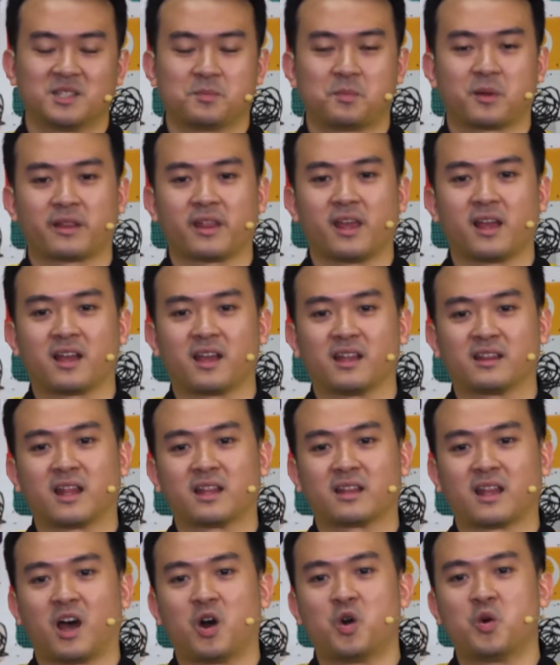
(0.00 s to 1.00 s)
Seperti yang
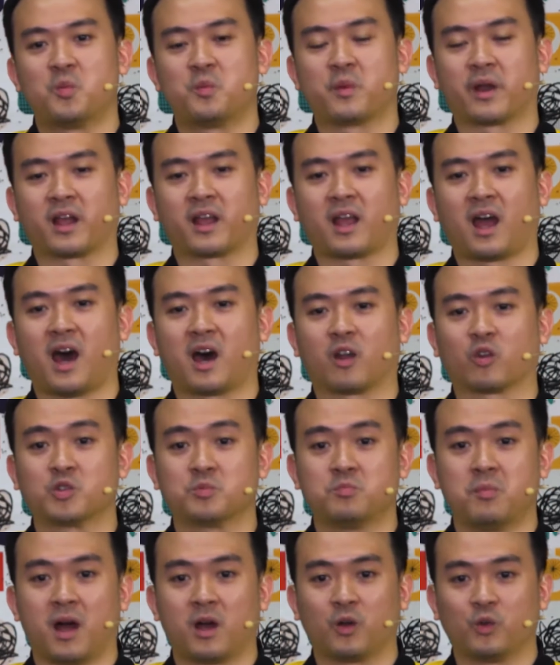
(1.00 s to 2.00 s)
kita tahu, mereka
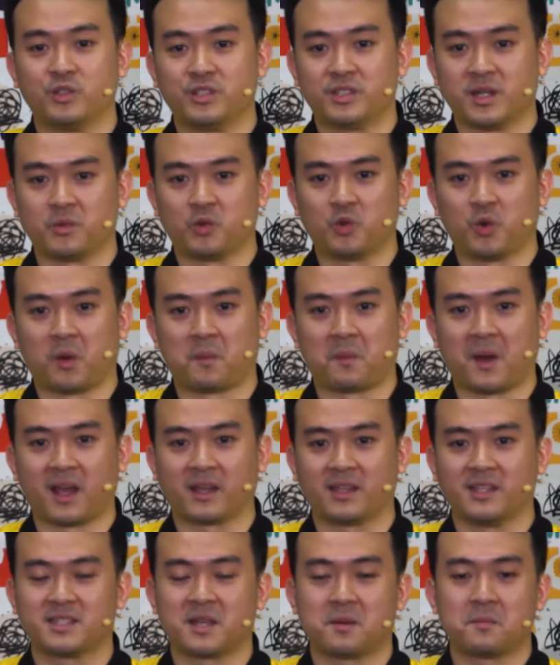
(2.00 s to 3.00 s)
harus bangun jam 2
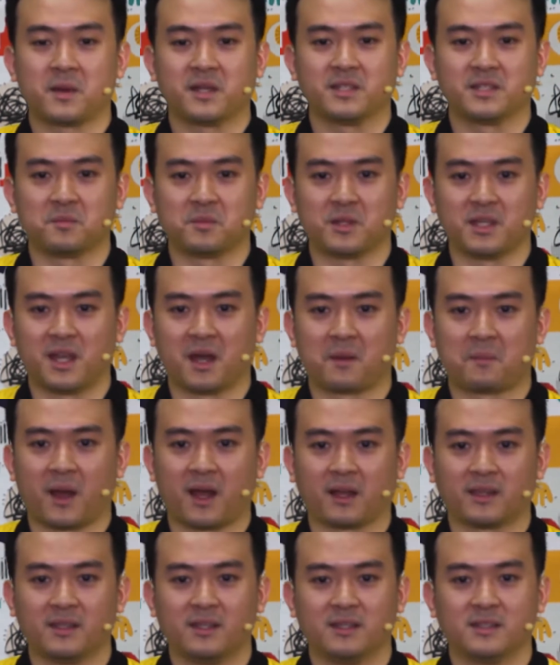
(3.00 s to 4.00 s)
pagi sampai jam 3
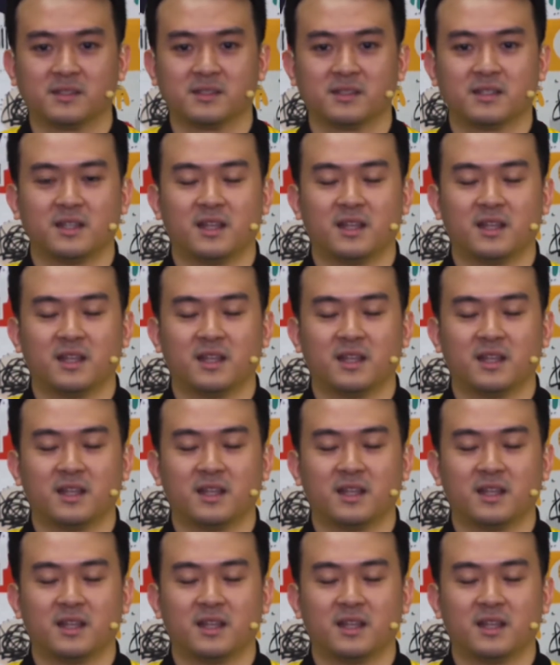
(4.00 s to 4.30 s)
pagi